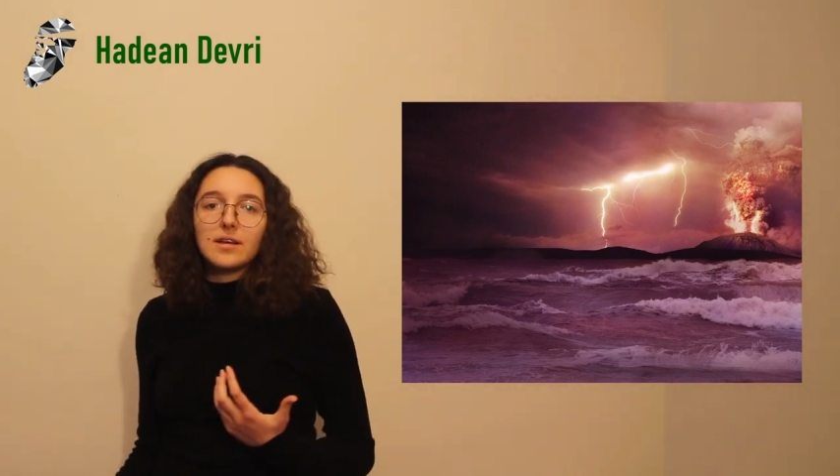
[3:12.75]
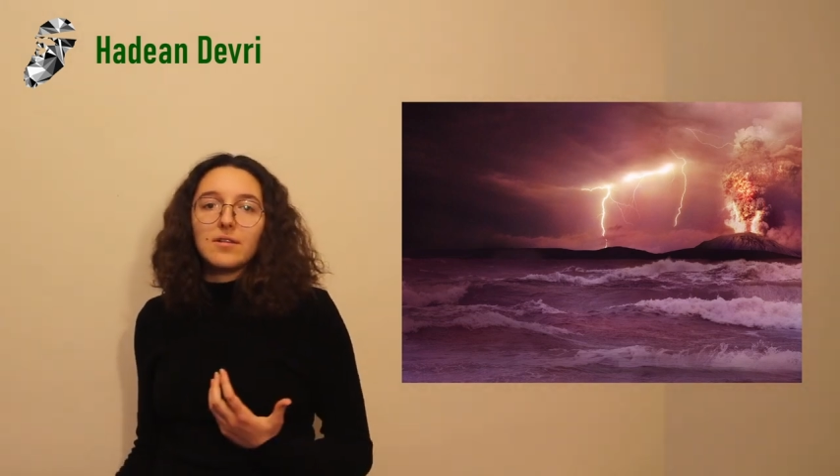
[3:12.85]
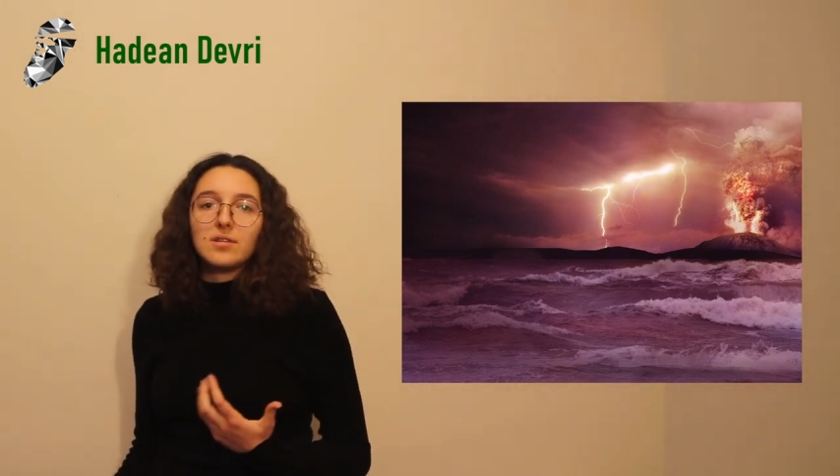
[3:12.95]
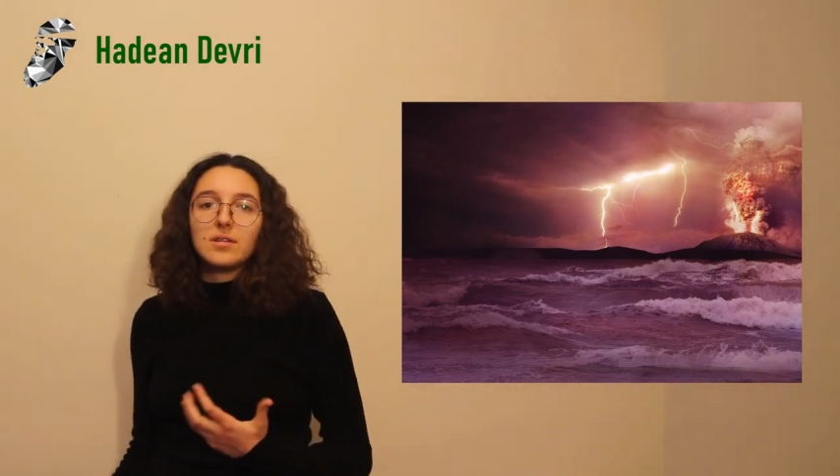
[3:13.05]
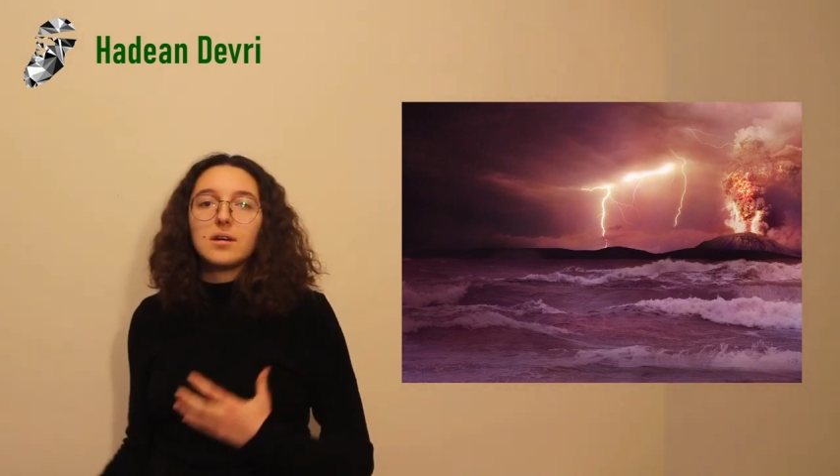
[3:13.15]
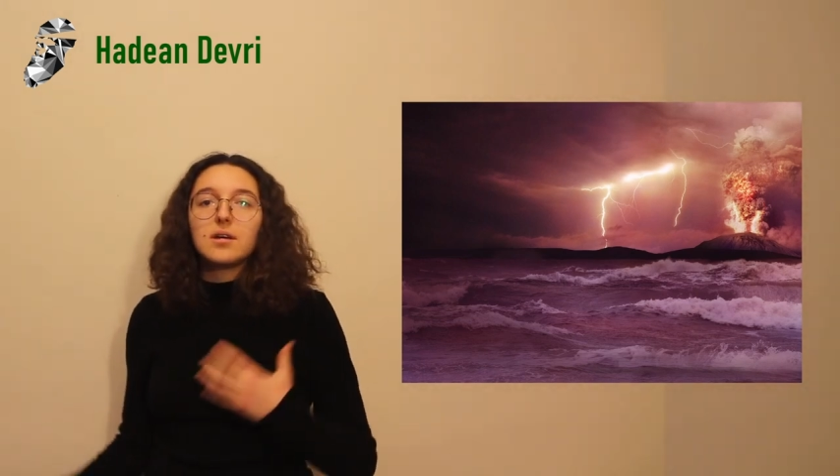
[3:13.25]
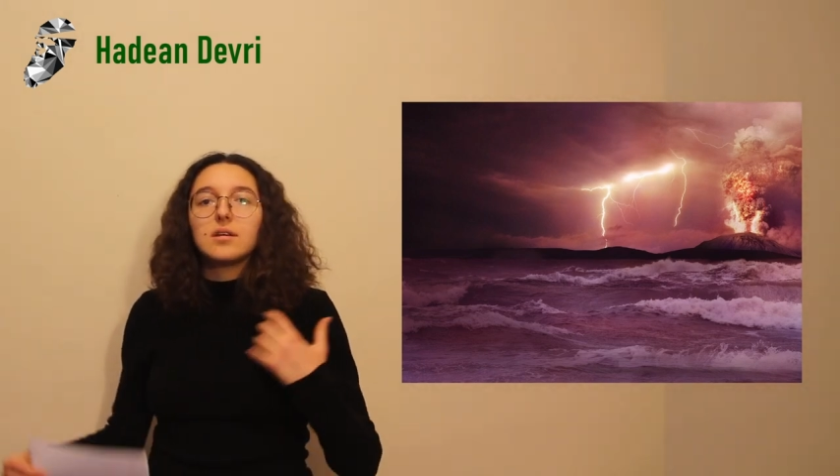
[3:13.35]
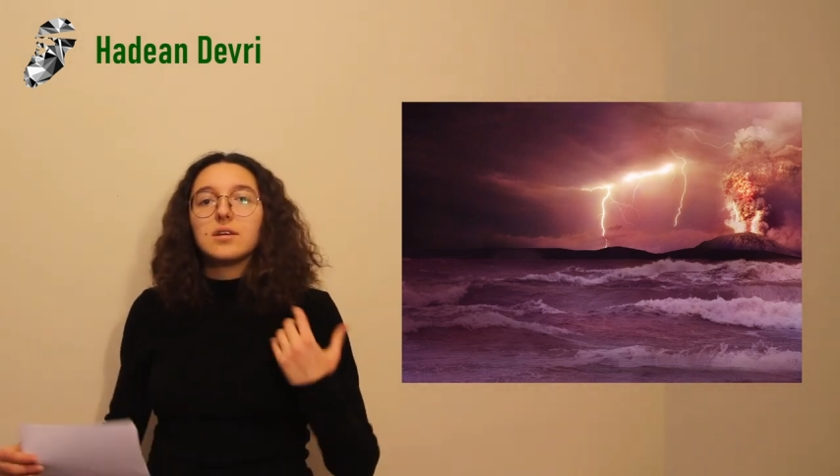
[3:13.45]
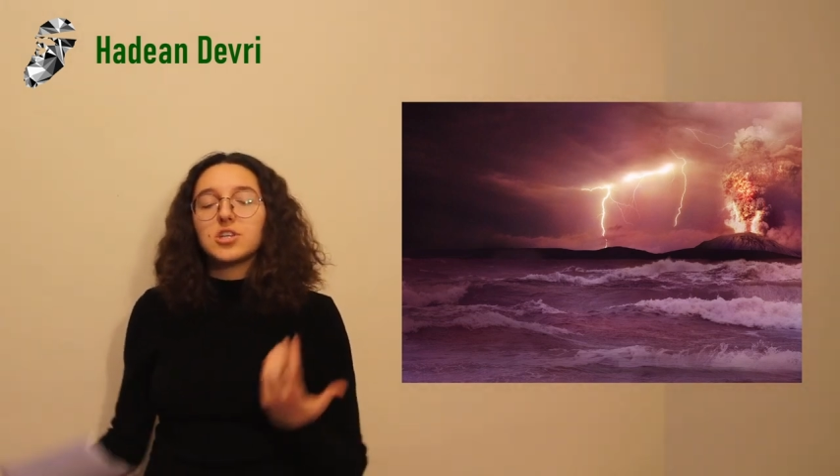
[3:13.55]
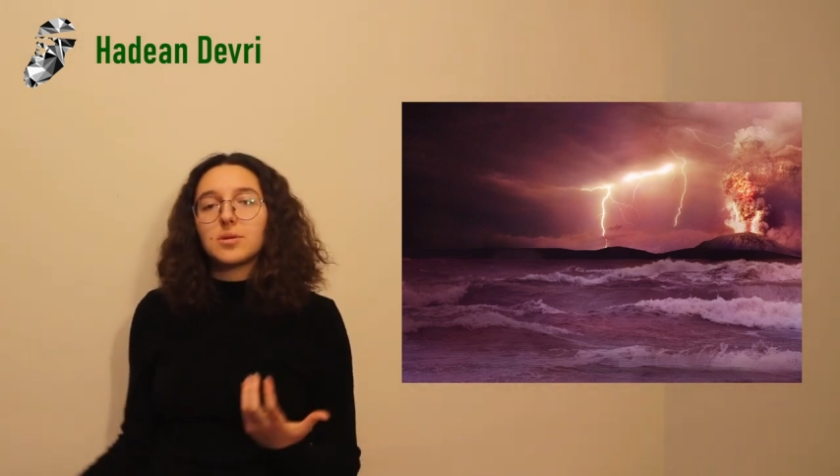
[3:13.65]
devrinde
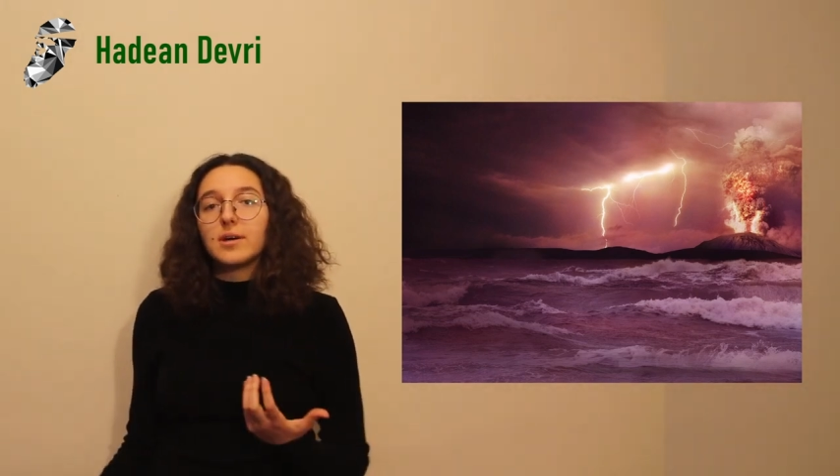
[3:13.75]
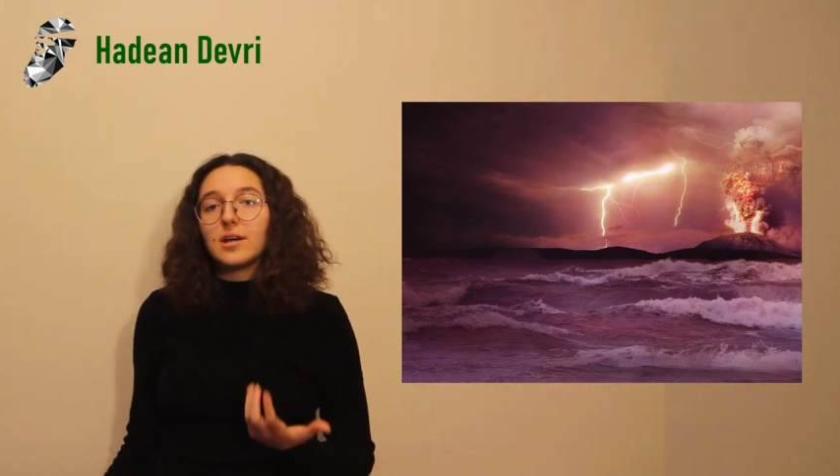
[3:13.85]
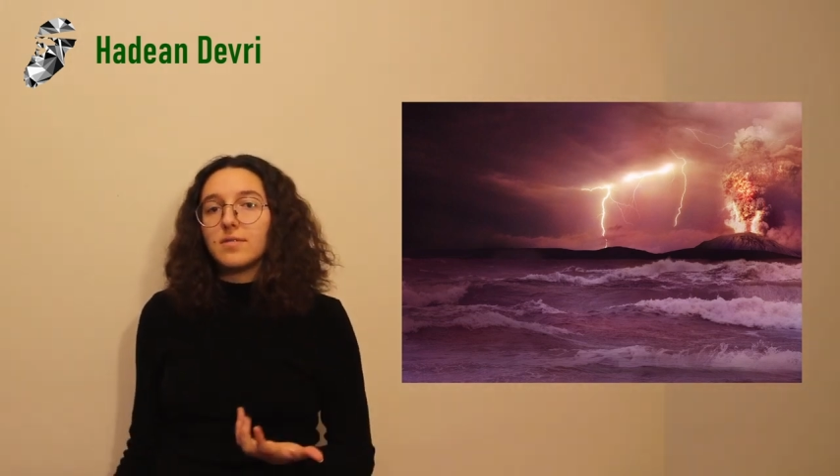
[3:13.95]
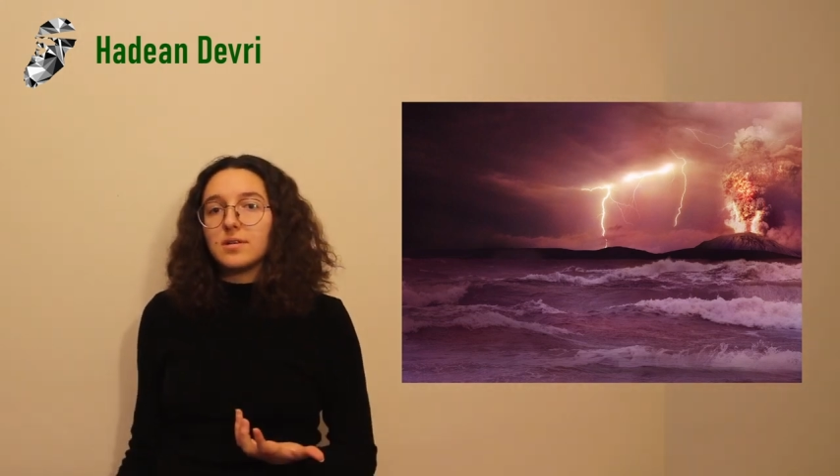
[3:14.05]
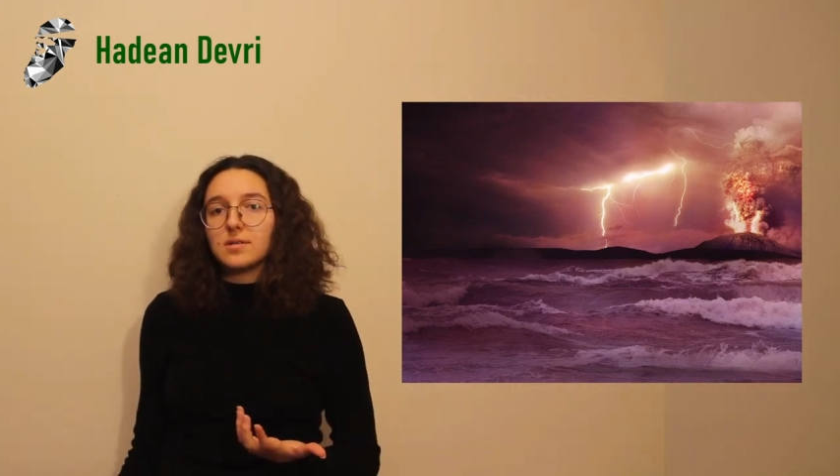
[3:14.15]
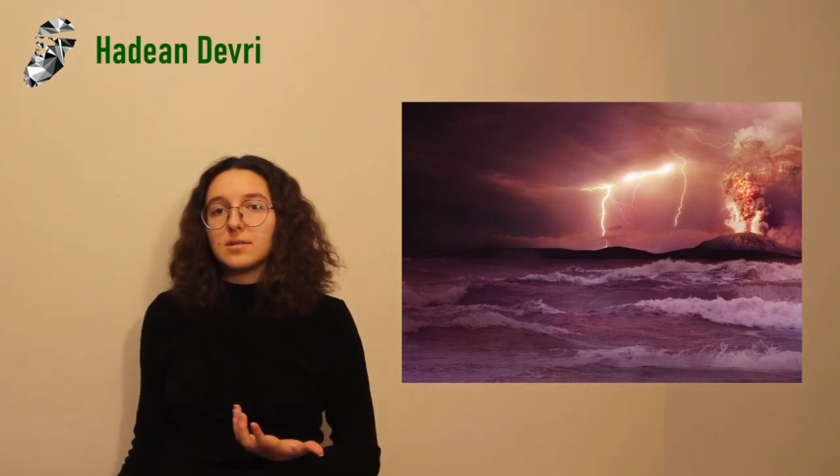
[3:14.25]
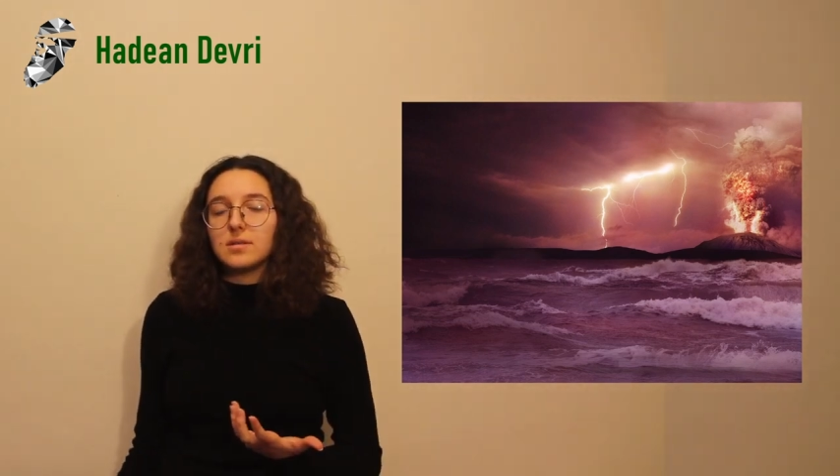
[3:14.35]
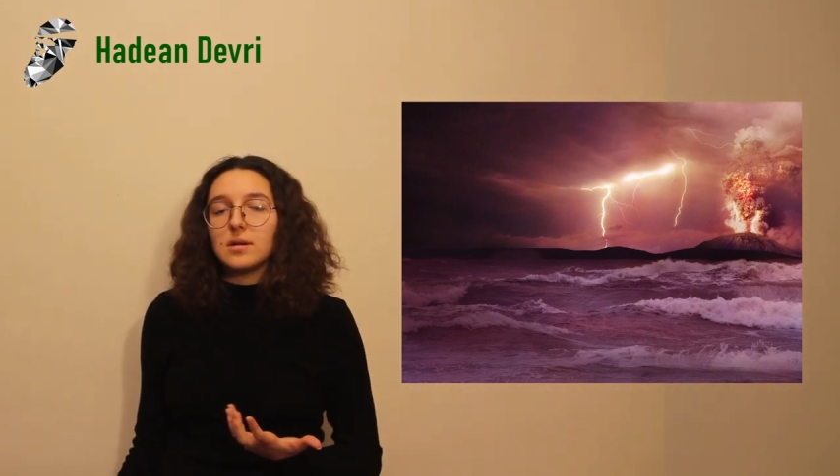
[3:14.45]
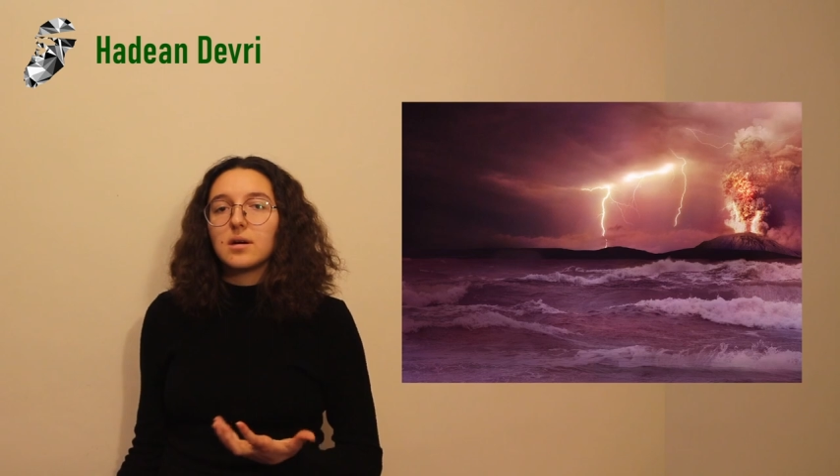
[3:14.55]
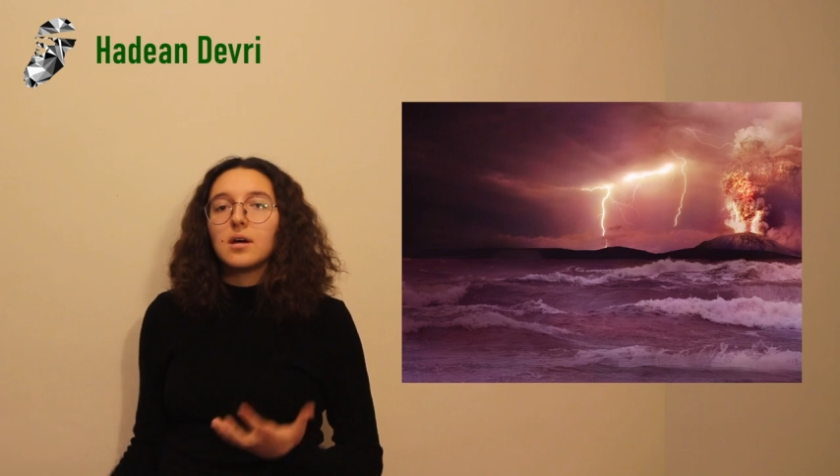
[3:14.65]
yaşama
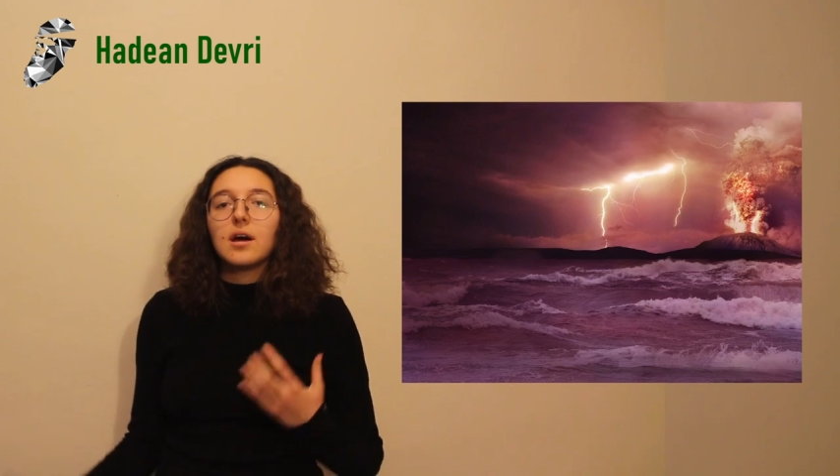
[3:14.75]
elverişsizdi.